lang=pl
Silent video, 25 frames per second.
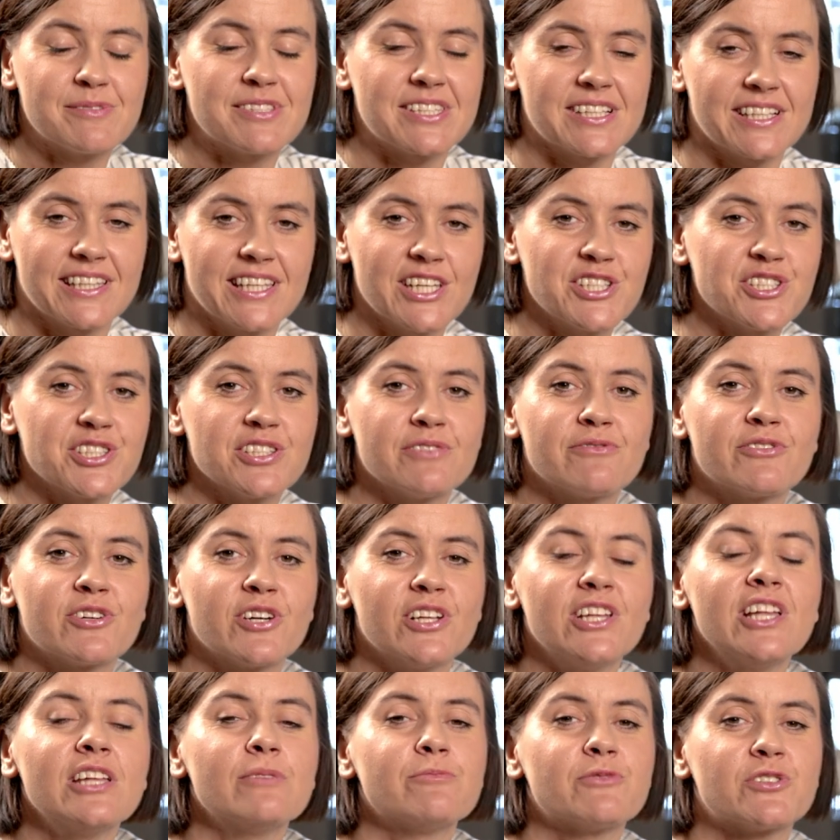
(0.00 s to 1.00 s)
serdecznie w
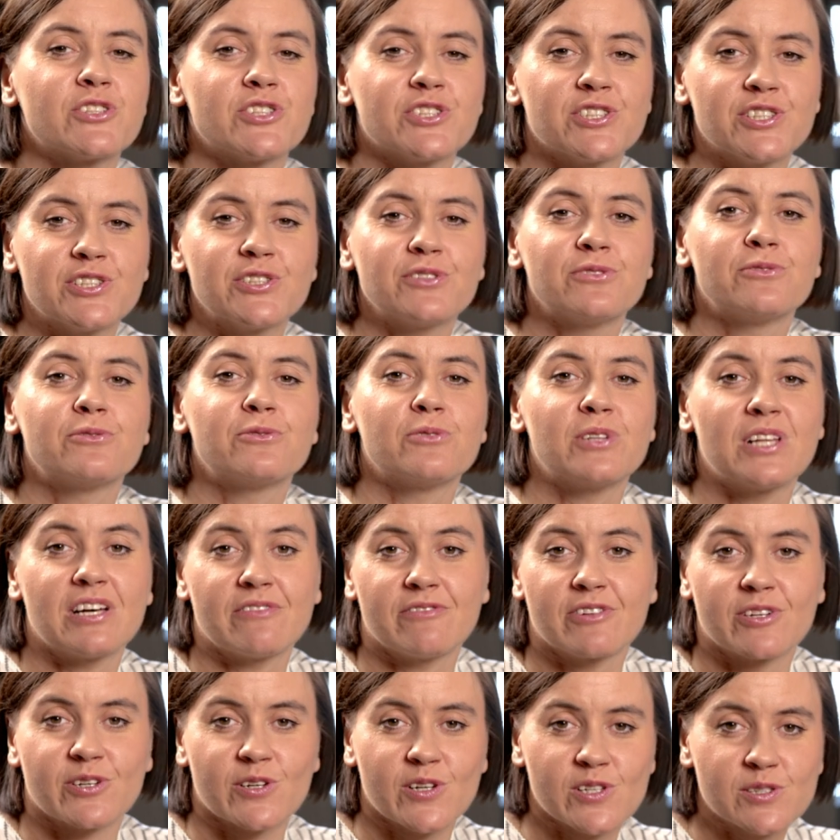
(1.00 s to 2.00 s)
kolejnym odcinku
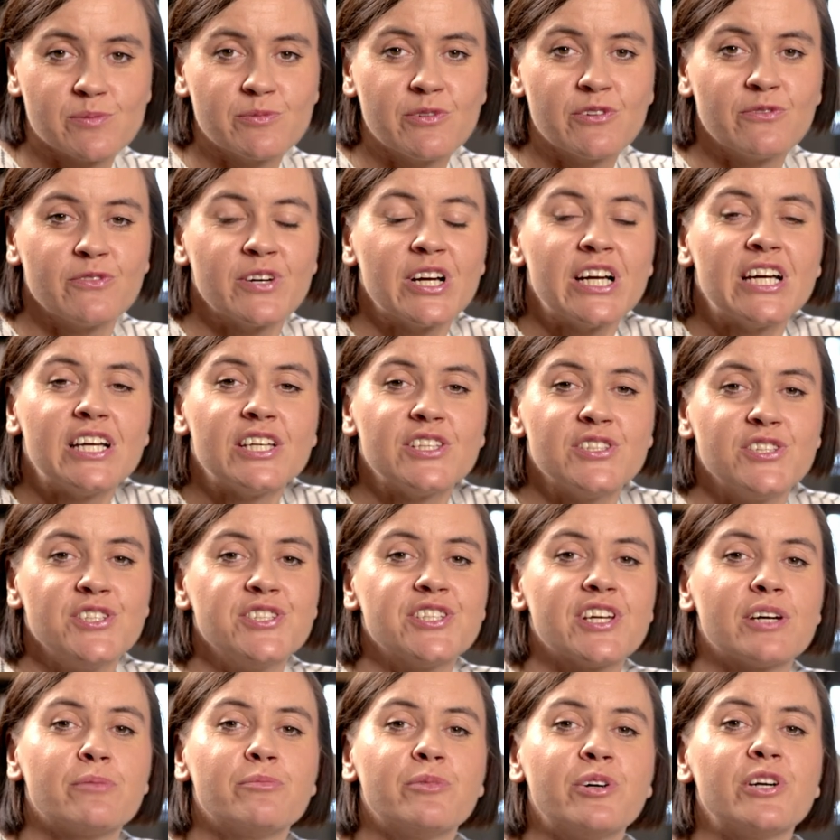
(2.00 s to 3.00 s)
Kulawych Rozmów.
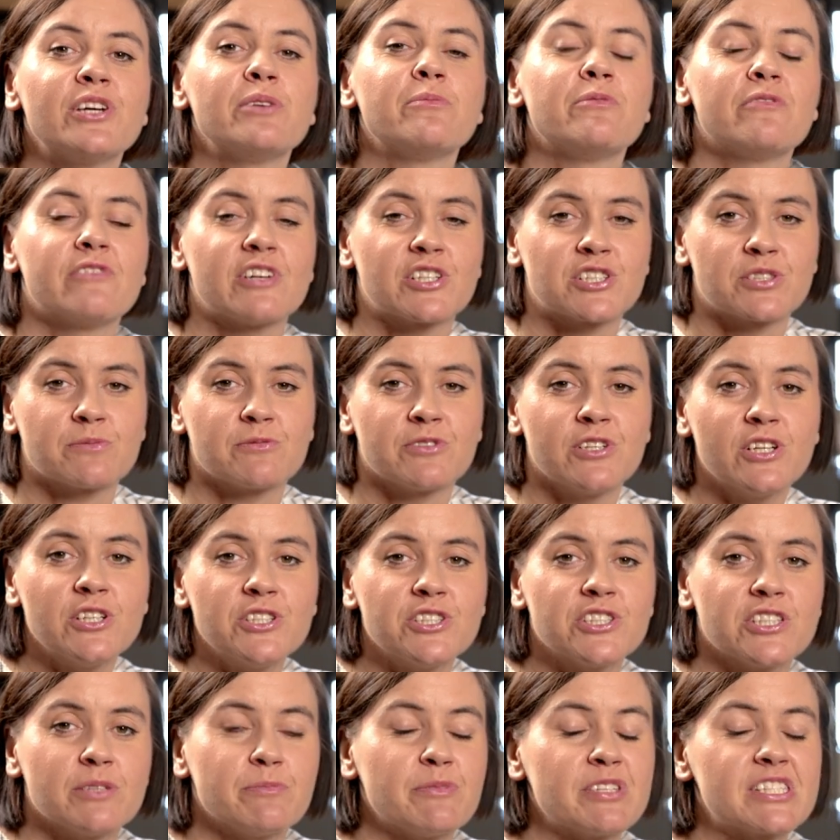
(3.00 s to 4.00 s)
Dzisiaj moim i Waszym
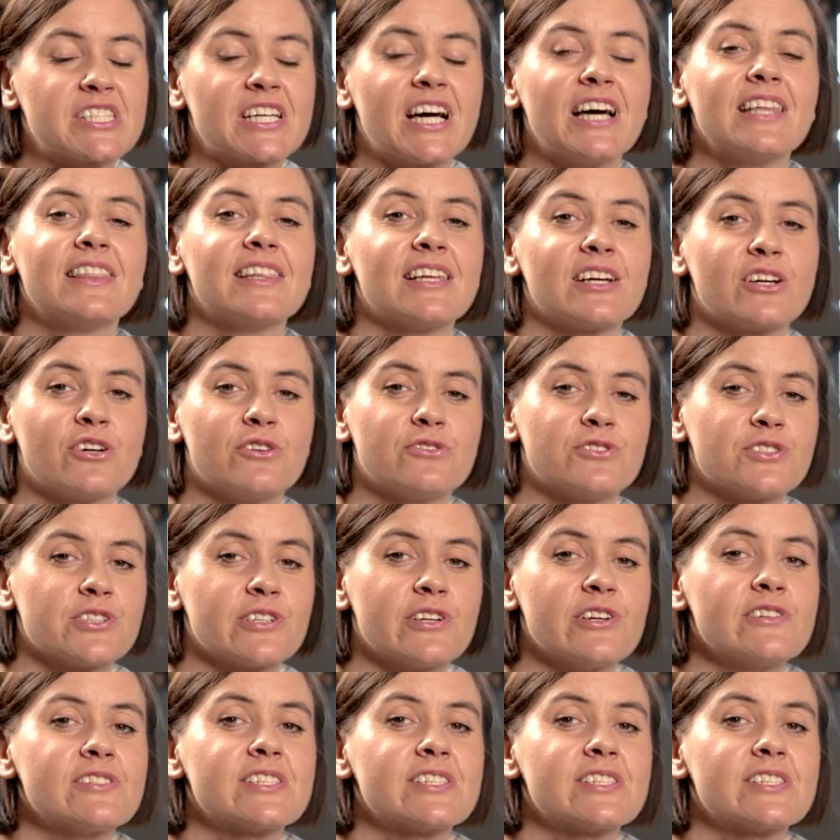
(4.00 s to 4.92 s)
gościem jest Hanna gość